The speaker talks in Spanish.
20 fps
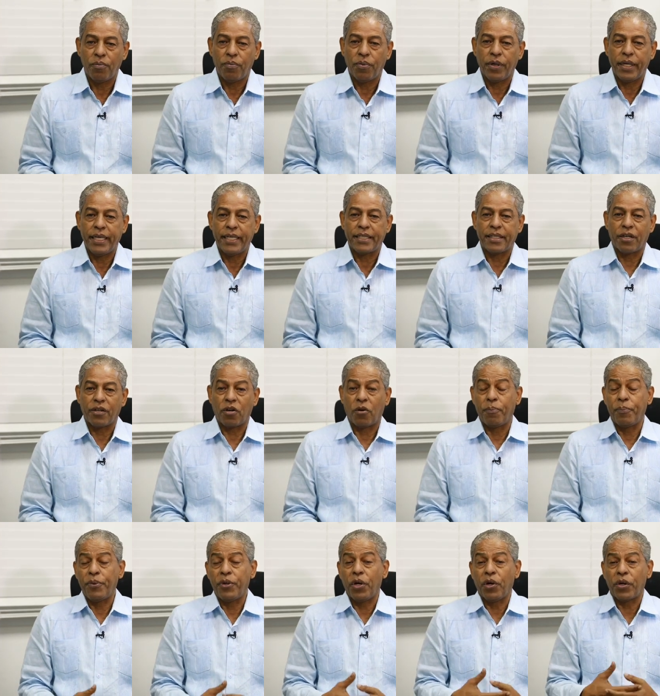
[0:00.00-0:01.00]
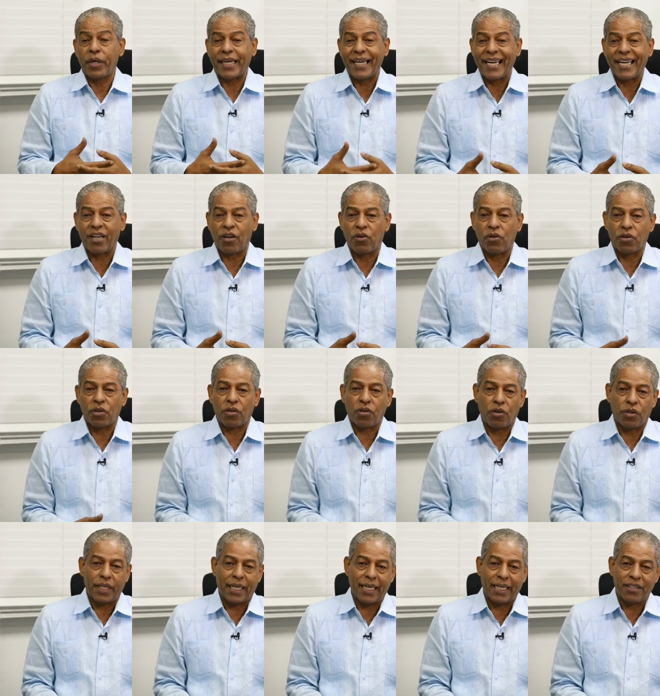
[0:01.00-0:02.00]
pues rompió récord
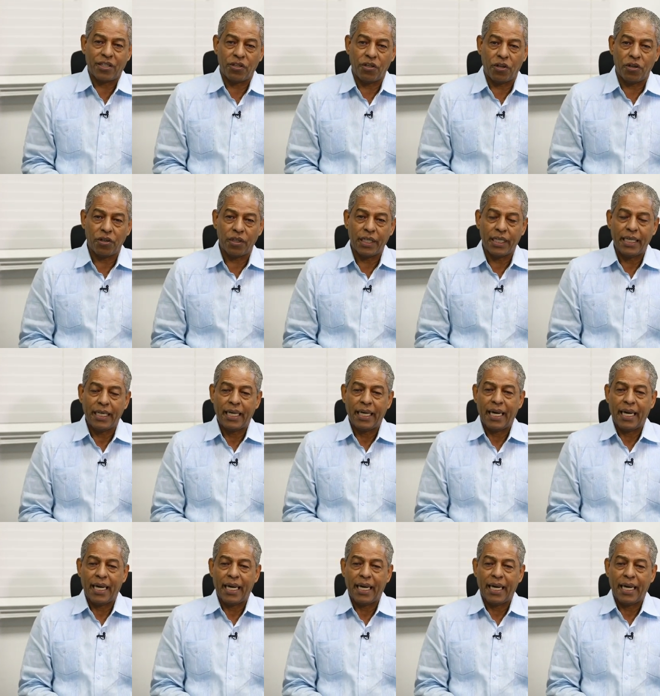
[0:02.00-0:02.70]
con relación